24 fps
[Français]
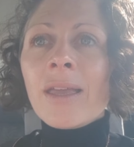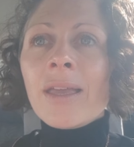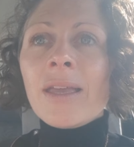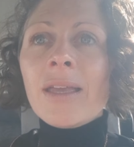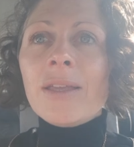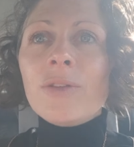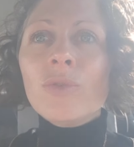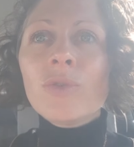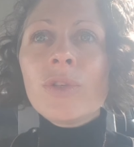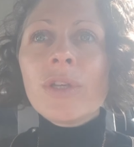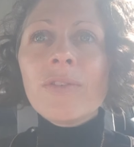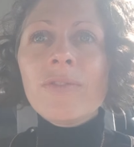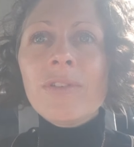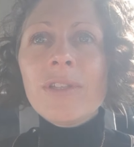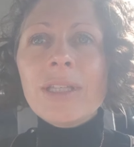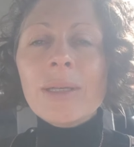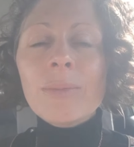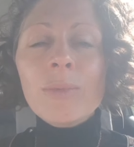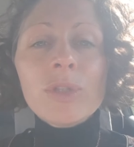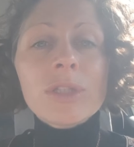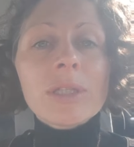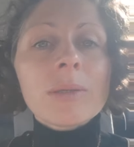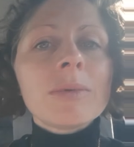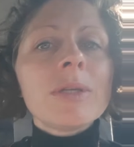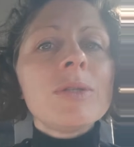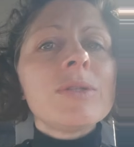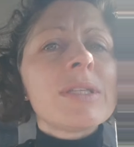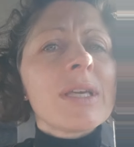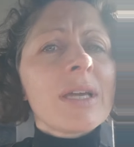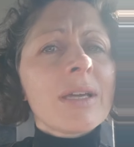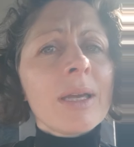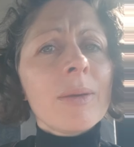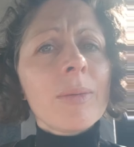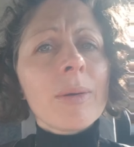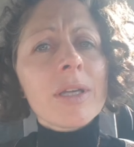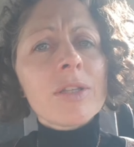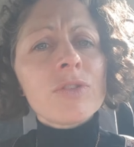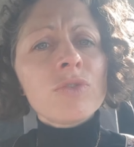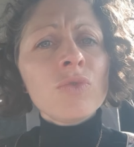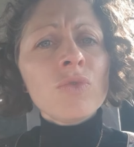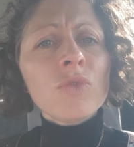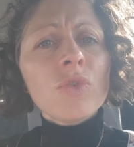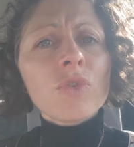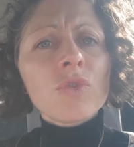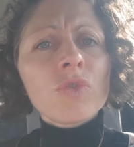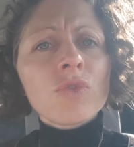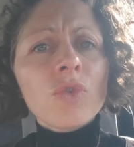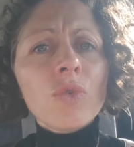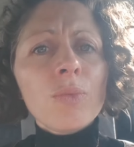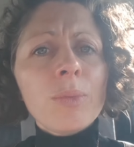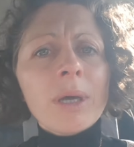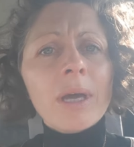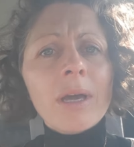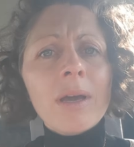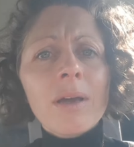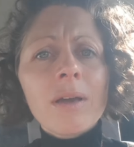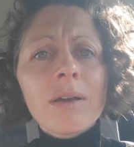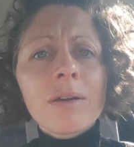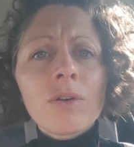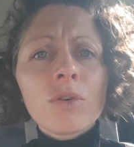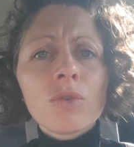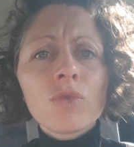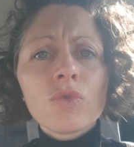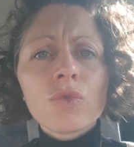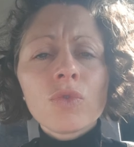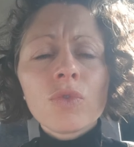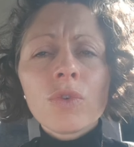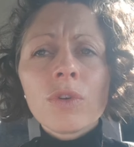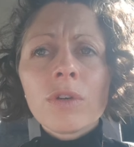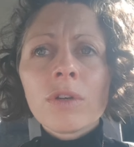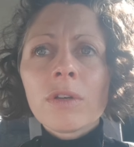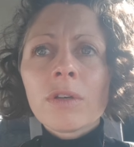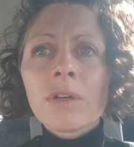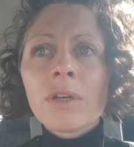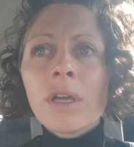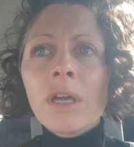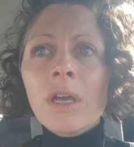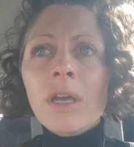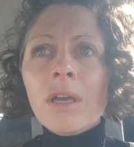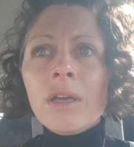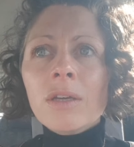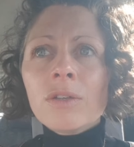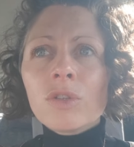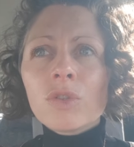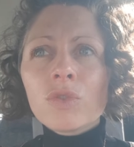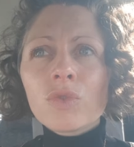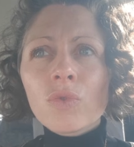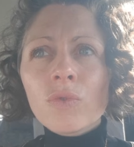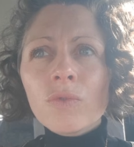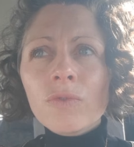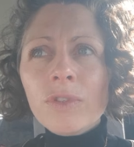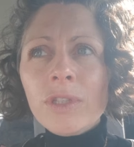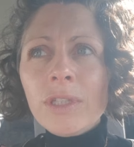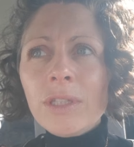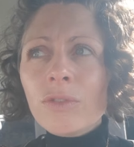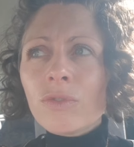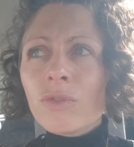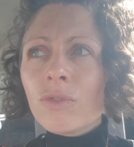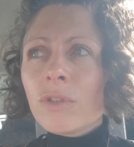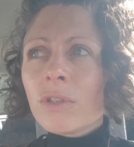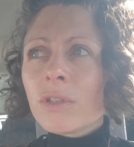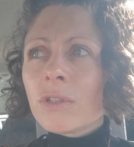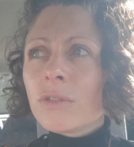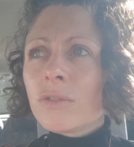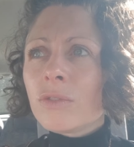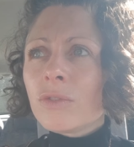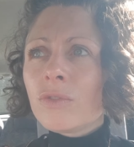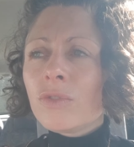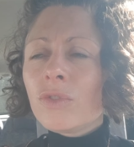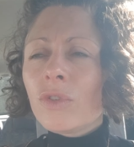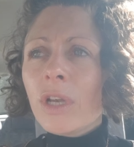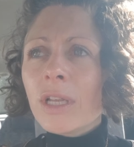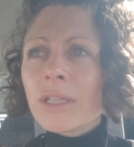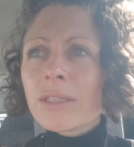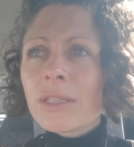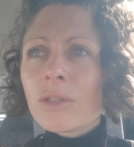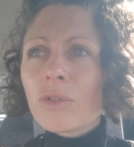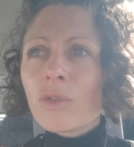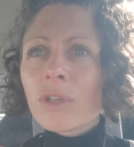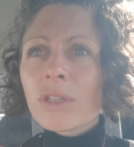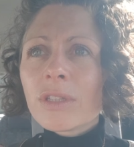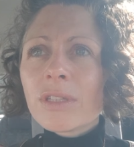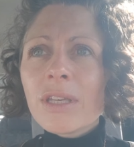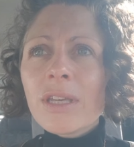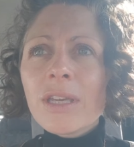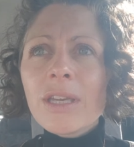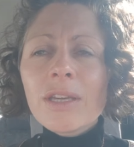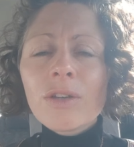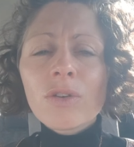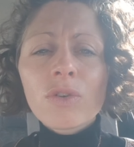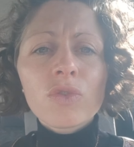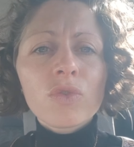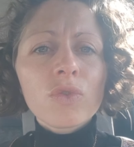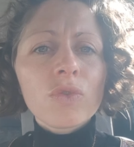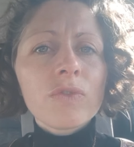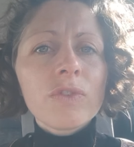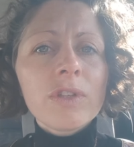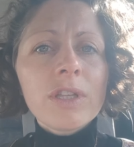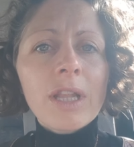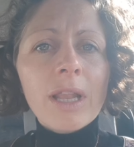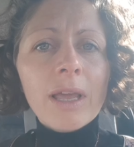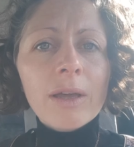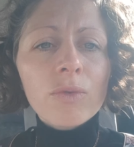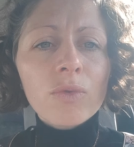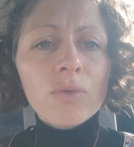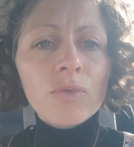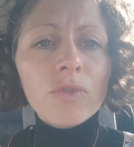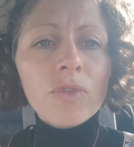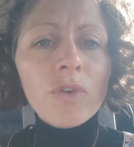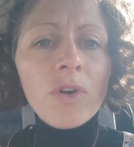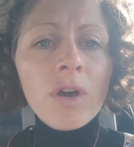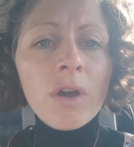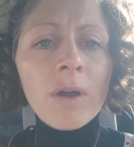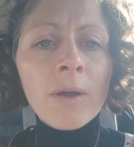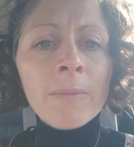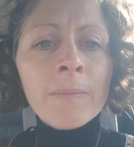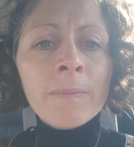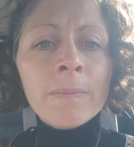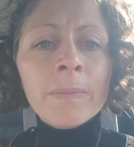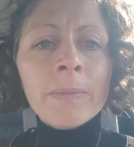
Et donc évidemment, ça met une sacrée pression quand, bah, quand quand on vit de, l'insécurité, quand on vit de l'inconfort.